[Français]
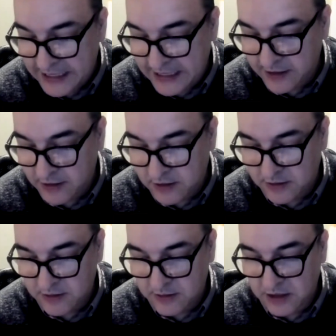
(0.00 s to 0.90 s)
Et,
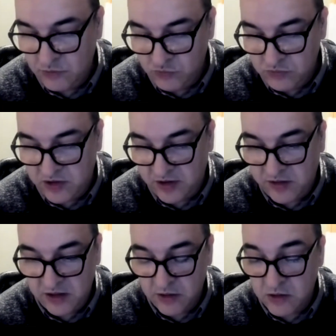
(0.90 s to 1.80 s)
donc, j'ai
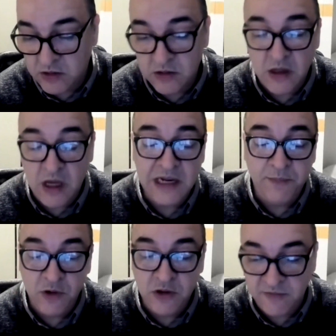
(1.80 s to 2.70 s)
essayé, à
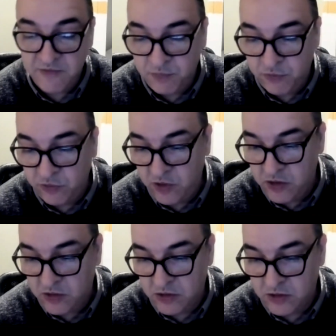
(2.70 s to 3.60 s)
l'époque, il y avait
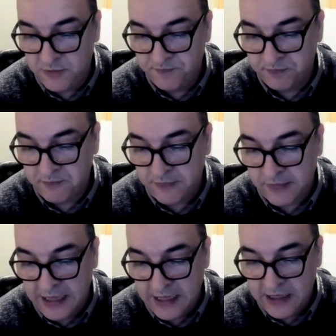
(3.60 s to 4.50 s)
plusieurs,
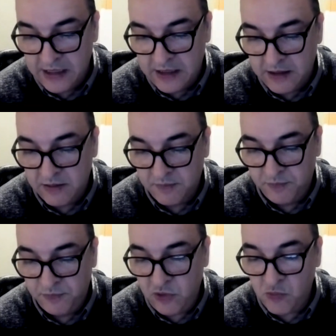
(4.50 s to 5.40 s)

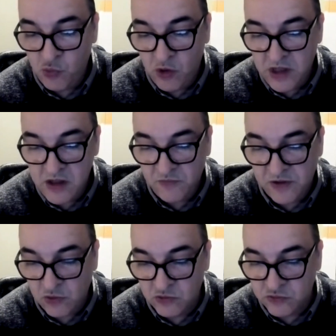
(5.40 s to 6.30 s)
plusieurs moyens en
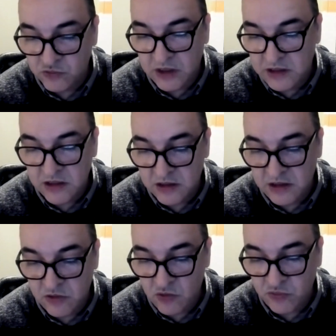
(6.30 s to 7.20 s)
fait, de rencontrer des,
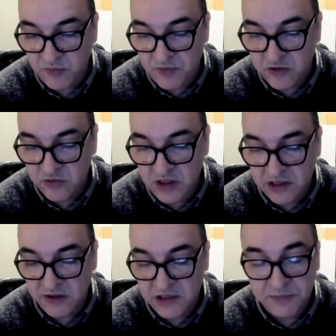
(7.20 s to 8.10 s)
des gens aussi
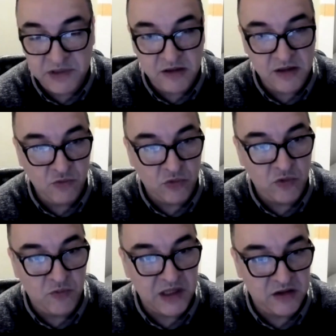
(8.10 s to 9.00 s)
passionnés et des petites annonces
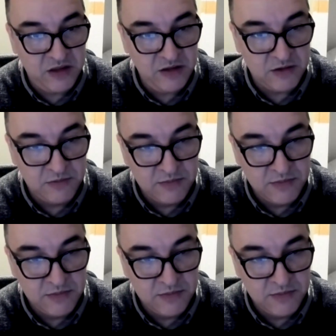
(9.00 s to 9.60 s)
de magazines.